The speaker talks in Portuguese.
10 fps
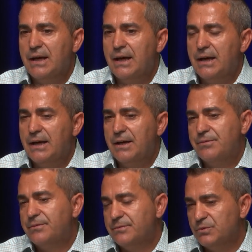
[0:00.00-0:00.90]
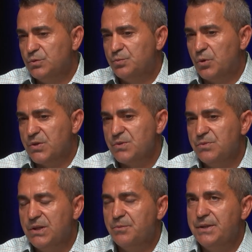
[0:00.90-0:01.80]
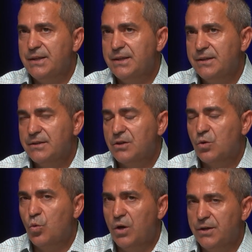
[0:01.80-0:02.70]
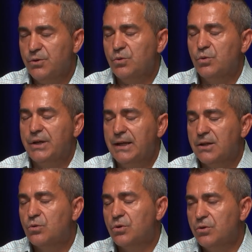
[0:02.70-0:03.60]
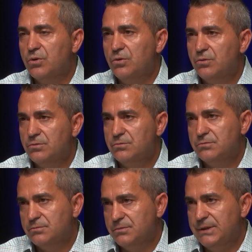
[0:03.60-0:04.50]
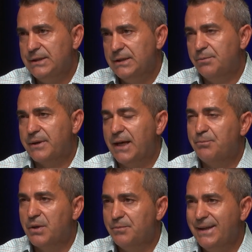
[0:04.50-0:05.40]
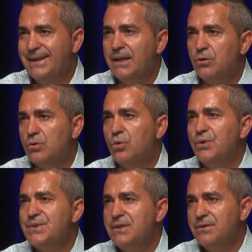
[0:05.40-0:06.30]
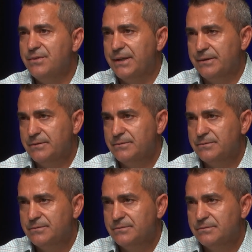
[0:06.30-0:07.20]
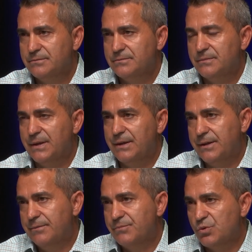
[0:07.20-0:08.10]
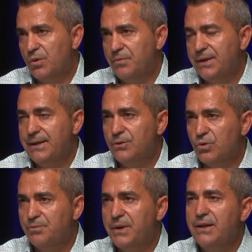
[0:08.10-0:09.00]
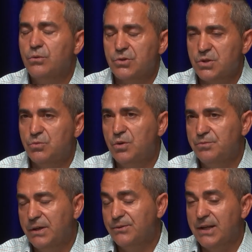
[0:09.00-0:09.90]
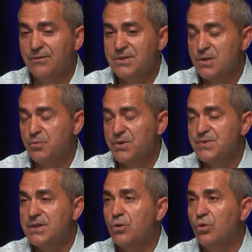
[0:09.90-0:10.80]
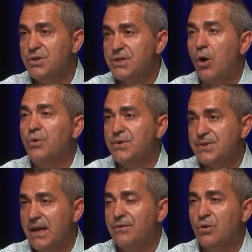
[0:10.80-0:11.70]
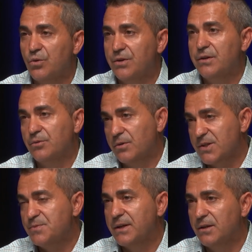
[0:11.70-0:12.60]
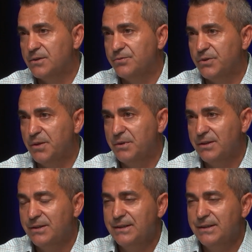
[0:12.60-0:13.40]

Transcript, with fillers: Ah, no próximo dia da manhã, quando ele acordou e a berrar pela mãe que ele não conseguia ver. A sua mãe entrou em pânico chamou-me. Eu talvez não possa dizer hoje onde eu estava quando eu recebi aquele telefonema,